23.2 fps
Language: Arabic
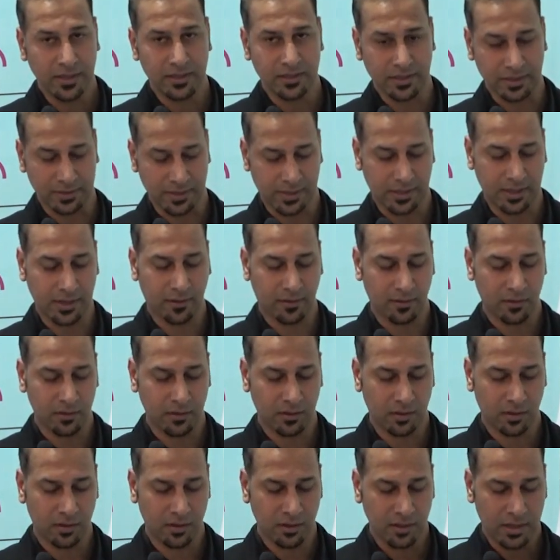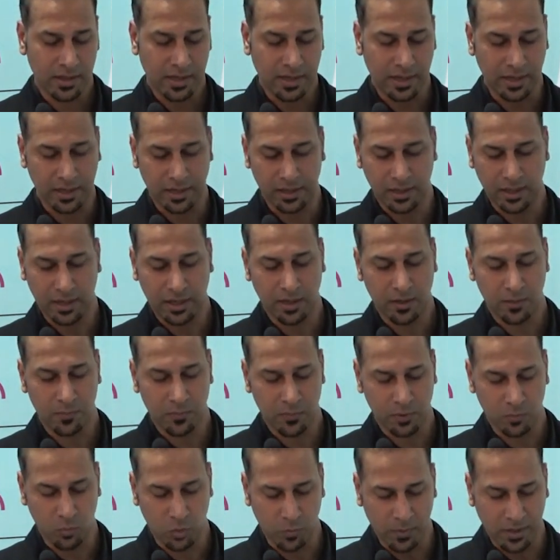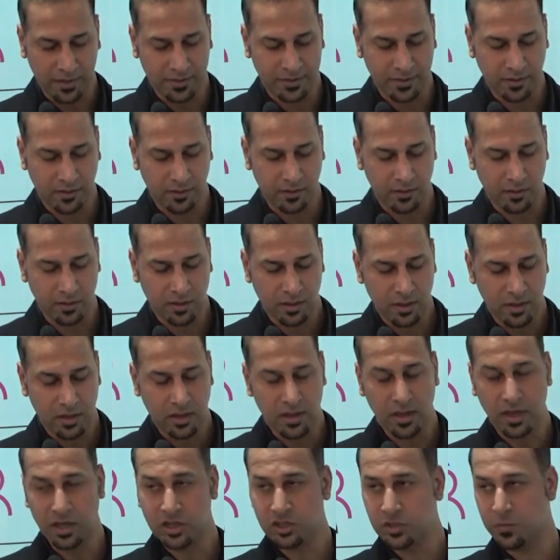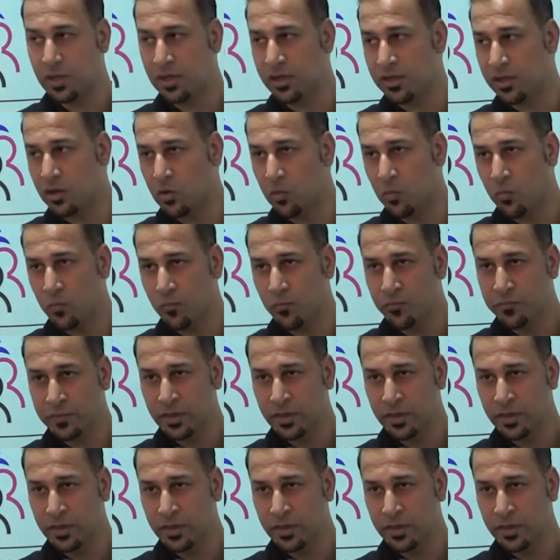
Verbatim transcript: تتحرك الألعاب المبعثرة أجمل يوم